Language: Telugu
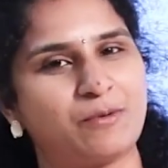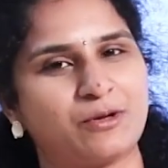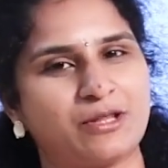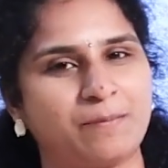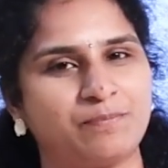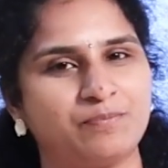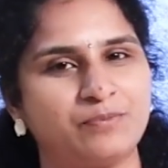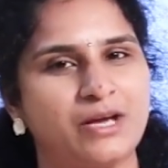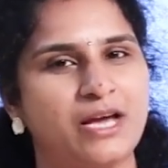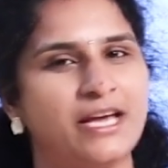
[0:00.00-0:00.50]

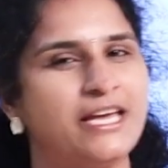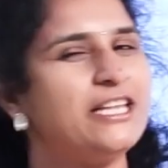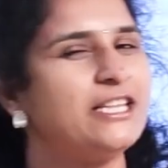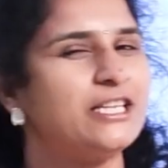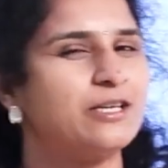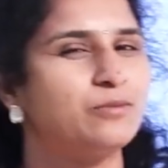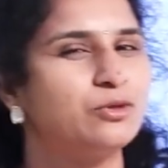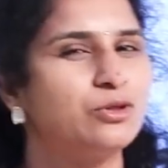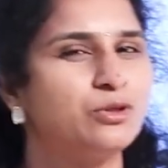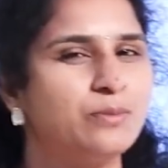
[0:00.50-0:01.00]
వెళ్ళిపోదాం
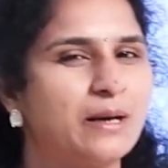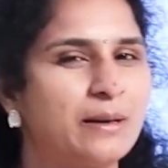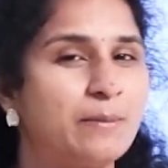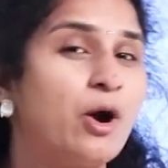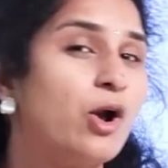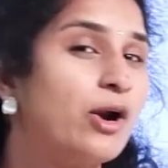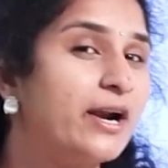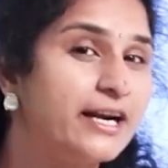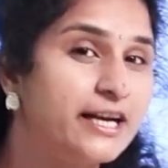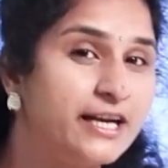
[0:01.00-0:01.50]
ఇంతకు ముందు మనం
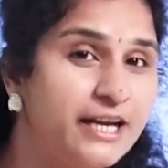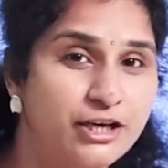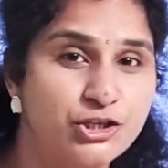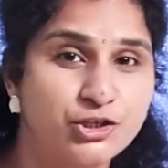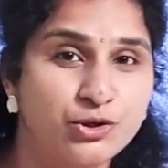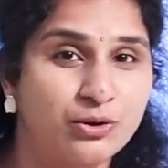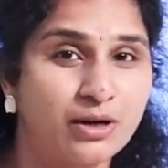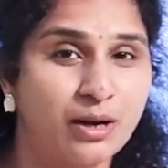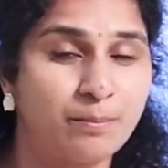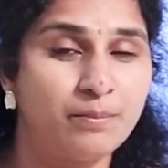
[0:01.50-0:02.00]
ఆల్రెడీ
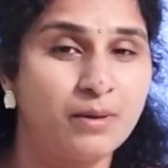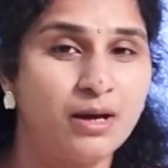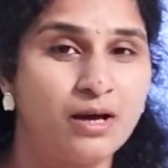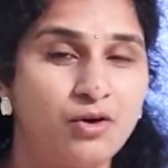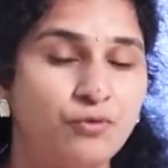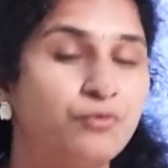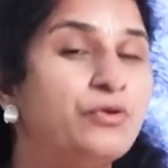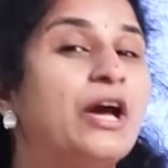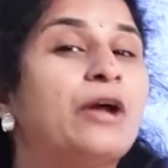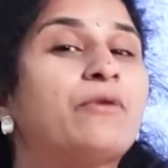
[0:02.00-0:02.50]
నేర్చుకున్నాం
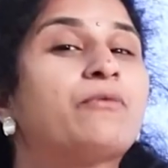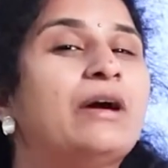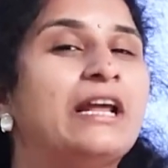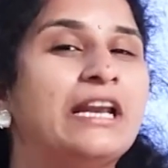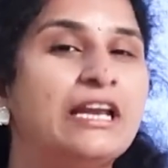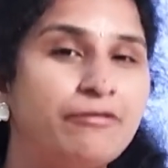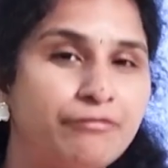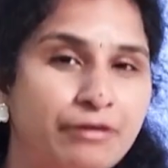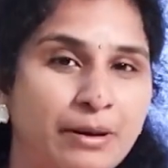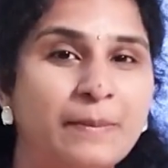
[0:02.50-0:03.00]
వీఆర్
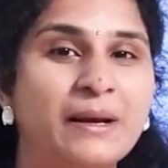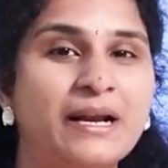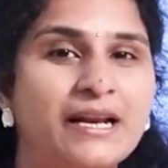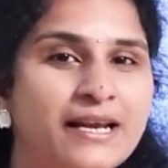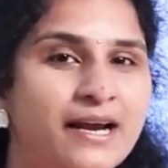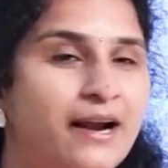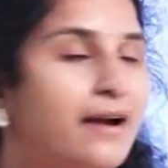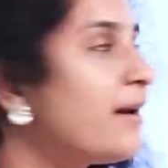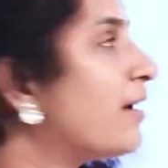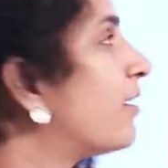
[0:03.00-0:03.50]
వెరీ
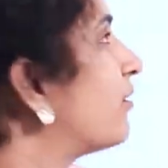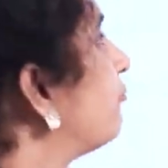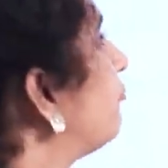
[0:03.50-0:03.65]
ఫెమిలియర్